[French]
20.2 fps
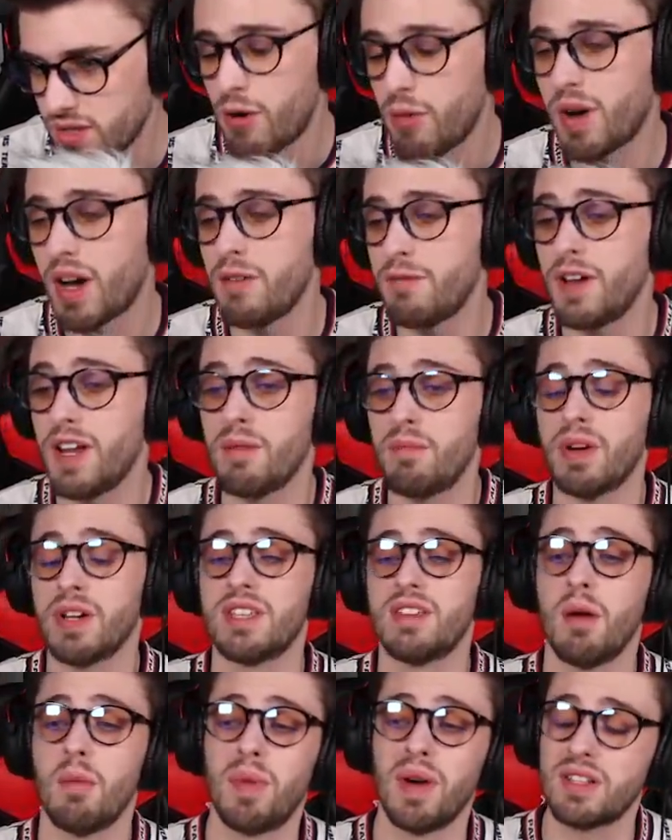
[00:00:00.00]
En bref, à l'époque,
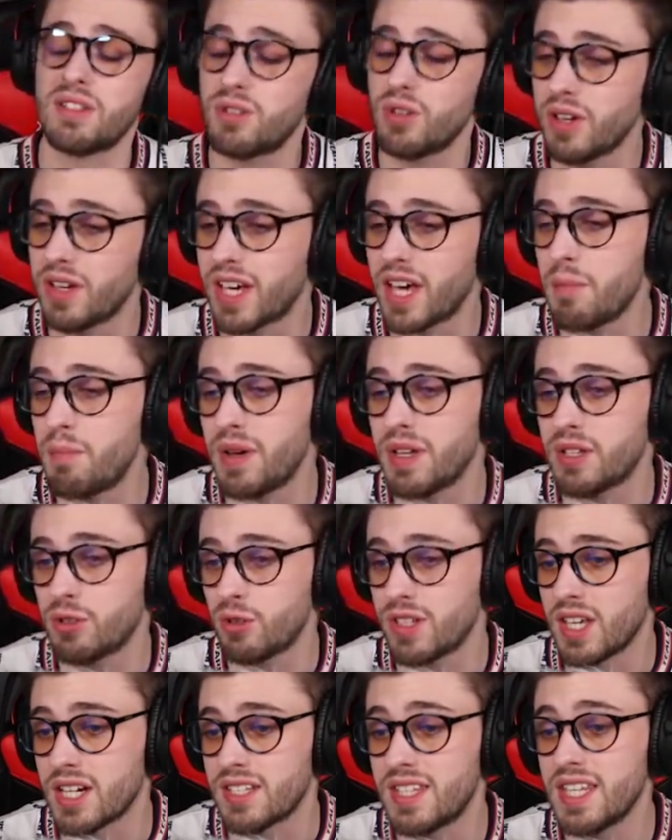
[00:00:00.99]
il y avait pas de secret, pas de
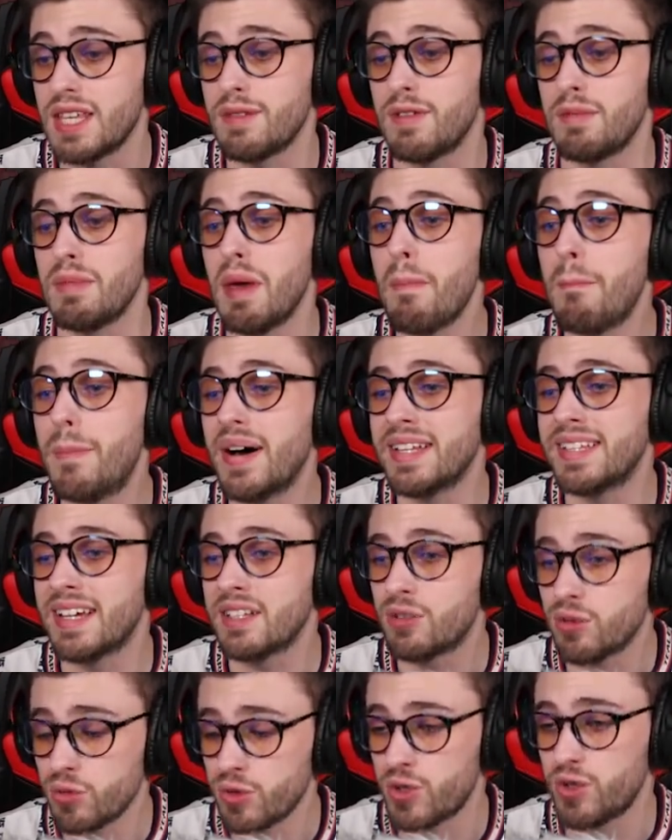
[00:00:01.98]
truc acheté, il y avait même pas
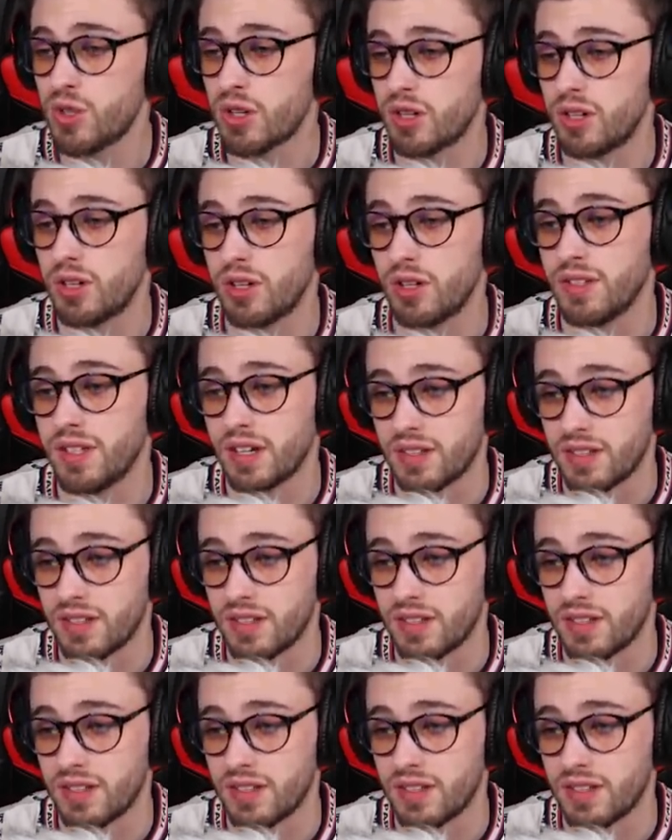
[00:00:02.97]
d'atout sur Nart euh,